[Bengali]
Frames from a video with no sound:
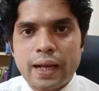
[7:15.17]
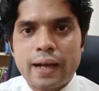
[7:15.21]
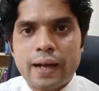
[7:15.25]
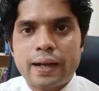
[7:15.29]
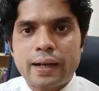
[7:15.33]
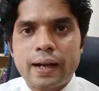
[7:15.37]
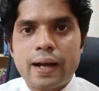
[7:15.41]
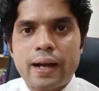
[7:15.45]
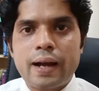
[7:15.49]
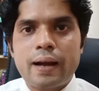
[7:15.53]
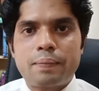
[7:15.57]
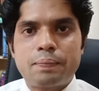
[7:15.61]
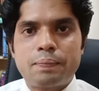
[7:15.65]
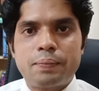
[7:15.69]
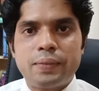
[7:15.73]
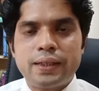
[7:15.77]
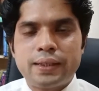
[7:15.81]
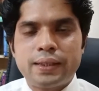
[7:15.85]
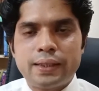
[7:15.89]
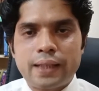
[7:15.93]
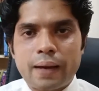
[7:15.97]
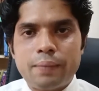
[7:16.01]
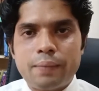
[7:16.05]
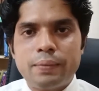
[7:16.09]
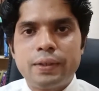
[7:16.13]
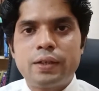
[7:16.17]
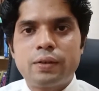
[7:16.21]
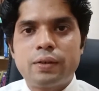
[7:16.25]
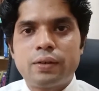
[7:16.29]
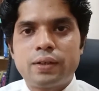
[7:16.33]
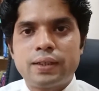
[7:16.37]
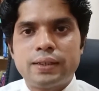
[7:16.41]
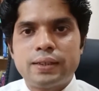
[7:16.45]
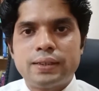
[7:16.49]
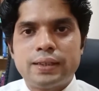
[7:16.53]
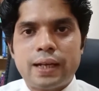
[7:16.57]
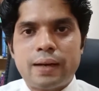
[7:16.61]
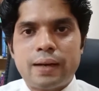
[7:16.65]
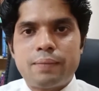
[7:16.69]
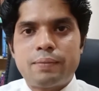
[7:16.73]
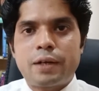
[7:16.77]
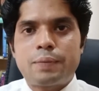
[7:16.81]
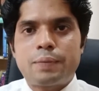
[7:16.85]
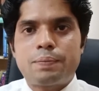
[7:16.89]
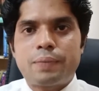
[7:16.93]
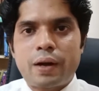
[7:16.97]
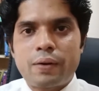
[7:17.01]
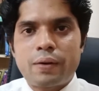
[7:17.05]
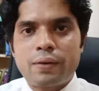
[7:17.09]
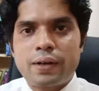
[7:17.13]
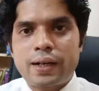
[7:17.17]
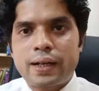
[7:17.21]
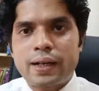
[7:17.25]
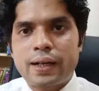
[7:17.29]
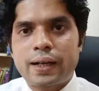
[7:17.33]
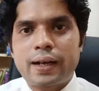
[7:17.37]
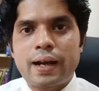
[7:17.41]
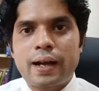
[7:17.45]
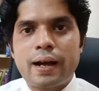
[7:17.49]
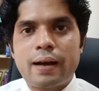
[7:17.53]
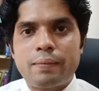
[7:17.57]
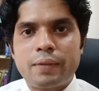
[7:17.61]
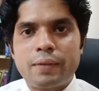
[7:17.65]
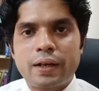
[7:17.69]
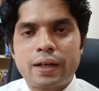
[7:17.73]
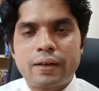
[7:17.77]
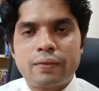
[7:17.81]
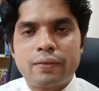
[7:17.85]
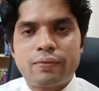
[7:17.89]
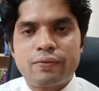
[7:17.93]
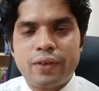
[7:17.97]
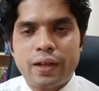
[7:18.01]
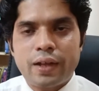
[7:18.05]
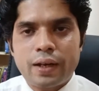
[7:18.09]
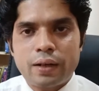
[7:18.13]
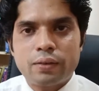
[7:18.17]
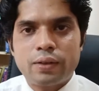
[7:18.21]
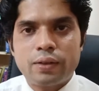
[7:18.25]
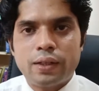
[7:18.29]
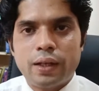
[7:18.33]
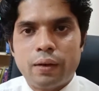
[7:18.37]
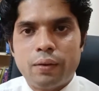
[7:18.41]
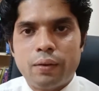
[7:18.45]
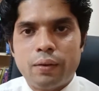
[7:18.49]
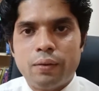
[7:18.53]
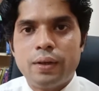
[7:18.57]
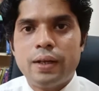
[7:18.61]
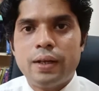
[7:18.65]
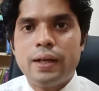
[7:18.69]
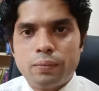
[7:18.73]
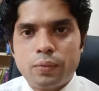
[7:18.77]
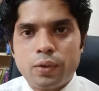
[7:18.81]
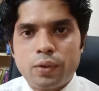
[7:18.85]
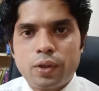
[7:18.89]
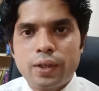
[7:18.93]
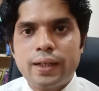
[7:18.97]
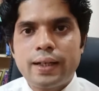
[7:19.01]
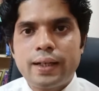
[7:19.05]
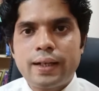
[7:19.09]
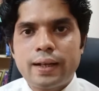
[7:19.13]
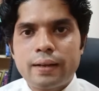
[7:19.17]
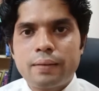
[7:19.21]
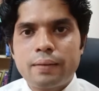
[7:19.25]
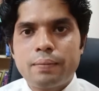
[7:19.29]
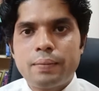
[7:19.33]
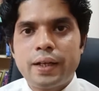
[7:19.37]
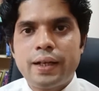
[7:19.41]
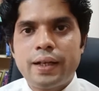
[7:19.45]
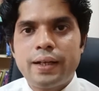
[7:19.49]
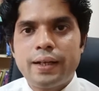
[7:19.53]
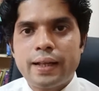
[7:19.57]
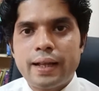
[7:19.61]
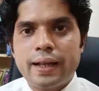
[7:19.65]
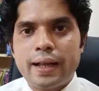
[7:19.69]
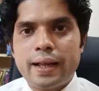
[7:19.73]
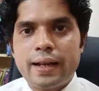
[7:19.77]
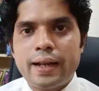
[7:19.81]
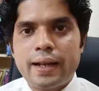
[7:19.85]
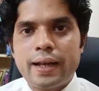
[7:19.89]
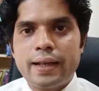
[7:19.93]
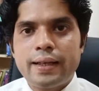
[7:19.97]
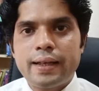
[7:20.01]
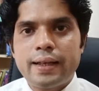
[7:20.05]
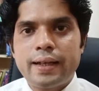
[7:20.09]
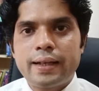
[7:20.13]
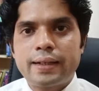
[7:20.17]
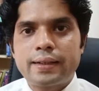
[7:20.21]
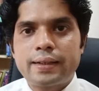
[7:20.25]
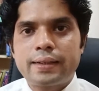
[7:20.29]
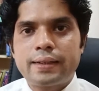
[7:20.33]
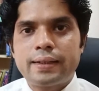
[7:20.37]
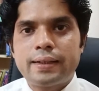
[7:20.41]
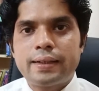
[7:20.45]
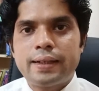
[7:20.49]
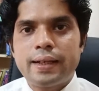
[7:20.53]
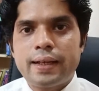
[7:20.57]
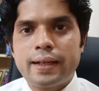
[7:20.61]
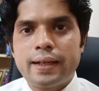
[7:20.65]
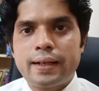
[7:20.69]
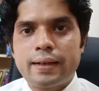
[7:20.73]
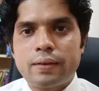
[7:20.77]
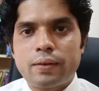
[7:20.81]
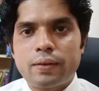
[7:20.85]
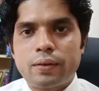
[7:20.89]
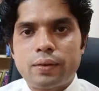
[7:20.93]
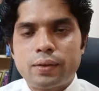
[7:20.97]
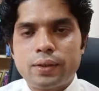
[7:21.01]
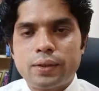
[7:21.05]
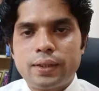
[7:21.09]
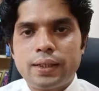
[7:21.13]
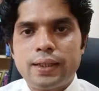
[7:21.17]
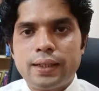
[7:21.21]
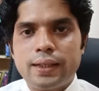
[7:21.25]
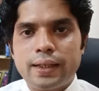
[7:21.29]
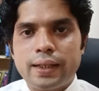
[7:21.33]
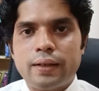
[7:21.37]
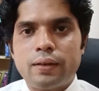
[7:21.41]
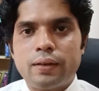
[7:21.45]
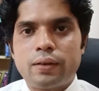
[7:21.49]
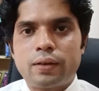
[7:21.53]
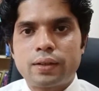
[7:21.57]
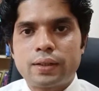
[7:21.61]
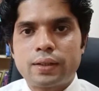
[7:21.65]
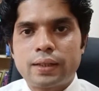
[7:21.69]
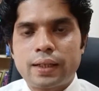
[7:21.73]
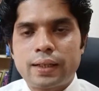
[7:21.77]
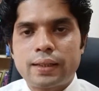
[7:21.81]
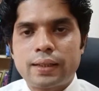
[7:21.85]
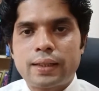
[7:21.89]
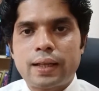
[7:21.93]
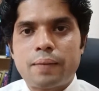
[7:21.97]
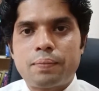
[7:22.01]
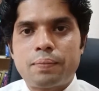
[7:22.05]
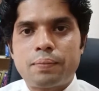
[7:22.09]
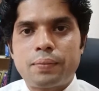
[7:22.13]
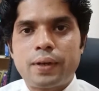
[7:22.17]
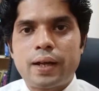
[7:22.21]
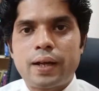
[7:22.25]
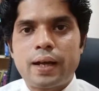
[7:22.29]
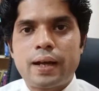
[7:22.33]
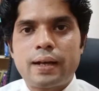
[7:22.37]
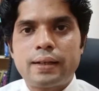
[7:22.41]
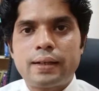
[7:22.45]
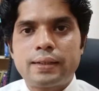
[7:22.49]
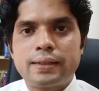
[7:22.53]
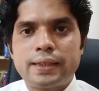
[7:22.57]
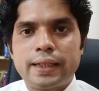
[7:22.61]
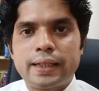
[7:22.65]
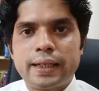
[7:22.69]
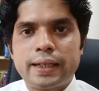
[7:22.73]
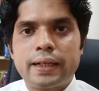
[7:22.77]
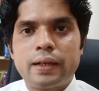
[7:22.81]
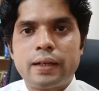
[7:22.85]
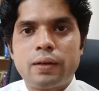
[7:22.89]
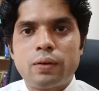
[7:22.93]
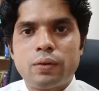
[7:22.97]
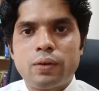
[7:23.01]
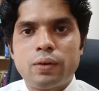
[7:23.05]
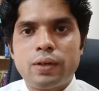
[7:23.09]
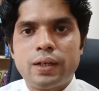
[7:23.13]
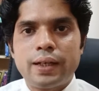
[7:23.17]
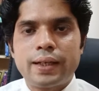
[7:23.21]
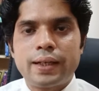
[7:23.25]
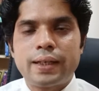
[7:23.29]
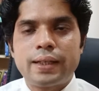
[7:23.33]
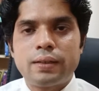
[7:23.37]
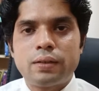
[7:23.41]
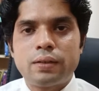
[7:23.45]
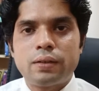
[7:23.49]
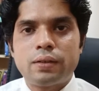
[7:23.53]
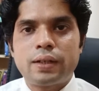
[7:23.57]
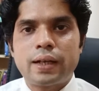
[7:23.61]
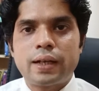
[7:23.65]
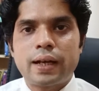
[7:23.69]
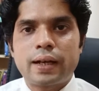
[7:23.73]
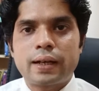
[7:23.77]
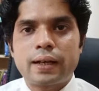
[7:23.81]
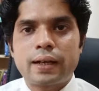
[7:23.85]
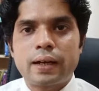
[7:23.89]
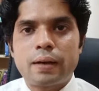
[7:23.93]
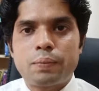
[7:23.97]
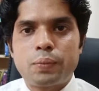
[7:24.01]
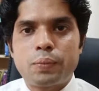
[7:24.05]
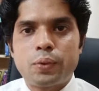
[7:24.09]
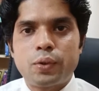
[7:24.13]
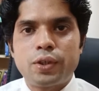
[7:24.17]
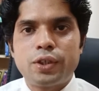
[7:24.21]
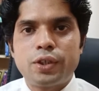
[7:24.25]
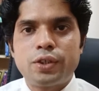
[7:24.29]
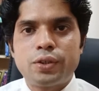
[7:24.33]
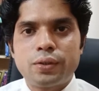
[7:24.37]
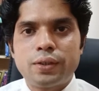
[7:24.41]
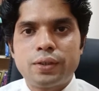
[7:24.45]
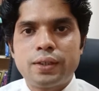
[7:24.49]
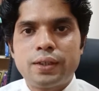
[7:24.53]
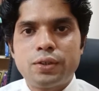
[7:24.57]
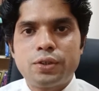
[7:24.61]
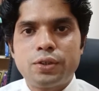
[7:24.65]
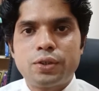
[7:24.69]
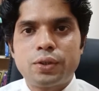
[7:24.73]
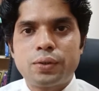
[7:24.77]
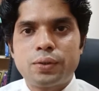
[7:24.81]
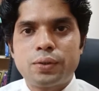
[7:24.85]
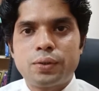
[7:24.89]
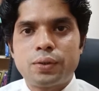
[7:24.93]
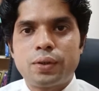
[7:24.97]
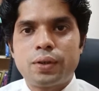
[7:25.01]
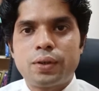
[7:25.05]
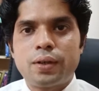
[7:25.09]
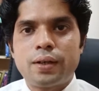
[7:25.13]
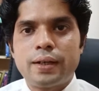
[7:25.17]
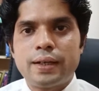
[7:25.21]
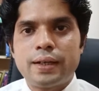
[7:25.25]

টাকা আপনি দাবি করেন যে আমার পাওনা টাকা আমাকে ফেরত দাও মনে রাখবেন এনআই এর অধীনে অর্থাৎ আপনার চেকে উল্লিখিত টাকা পরিশোধের জন্য